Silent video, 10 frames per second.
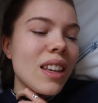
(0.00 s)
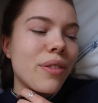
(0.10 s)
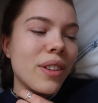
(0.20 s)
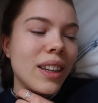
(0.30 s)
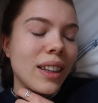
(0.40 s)

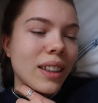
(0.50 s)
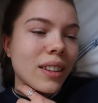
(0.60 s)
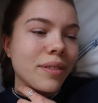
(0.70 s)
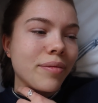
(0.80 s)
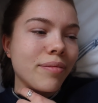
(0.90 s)
finde
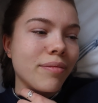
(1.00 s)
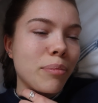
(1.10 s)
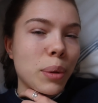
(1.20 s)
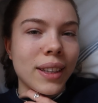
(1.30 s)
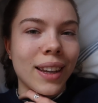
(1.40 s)
ich.
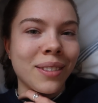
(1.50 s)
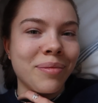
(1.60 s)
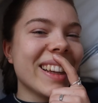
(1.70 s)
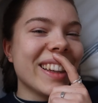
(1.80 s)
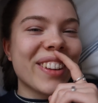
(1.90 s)
Bisher.
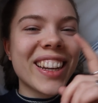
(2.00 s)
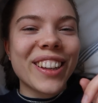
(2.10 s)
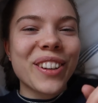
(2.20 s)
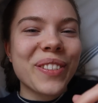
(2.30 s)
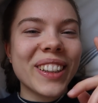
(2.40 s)
Ich werde, ich
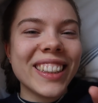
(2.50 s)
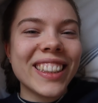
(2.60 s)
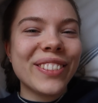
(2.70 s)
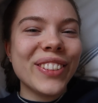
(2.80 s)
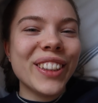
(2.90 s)
gucken mir
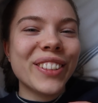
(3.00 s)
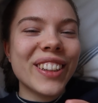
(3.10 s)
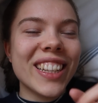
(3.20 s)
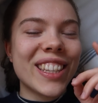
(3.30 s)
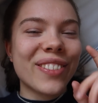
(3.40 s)
dieses Video
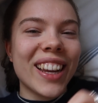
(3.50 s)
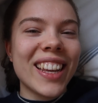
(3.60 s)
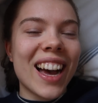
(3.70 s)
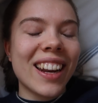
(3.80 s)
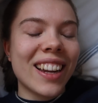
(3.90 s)
in zwei
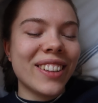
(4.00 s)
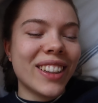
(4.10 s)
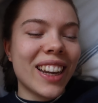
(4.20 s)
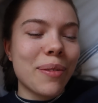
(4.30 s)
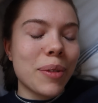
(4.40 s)
Jahren an
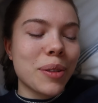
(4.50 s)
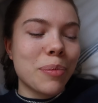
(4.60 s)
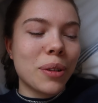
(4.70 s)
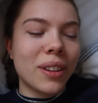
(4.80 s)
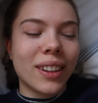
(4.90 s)
und denke mir so,
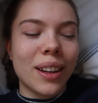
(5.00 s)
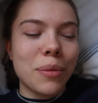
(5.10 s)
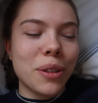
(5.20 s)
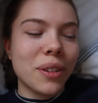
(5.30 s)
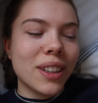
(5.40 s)
boah,
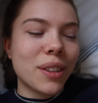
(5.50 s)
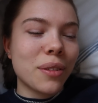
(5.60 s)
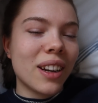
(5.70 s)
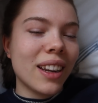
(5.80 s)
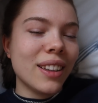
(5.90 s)
Timmy, du warst
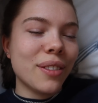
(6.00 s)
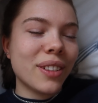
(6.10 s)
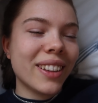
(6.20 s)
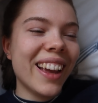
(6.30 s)
so naiv.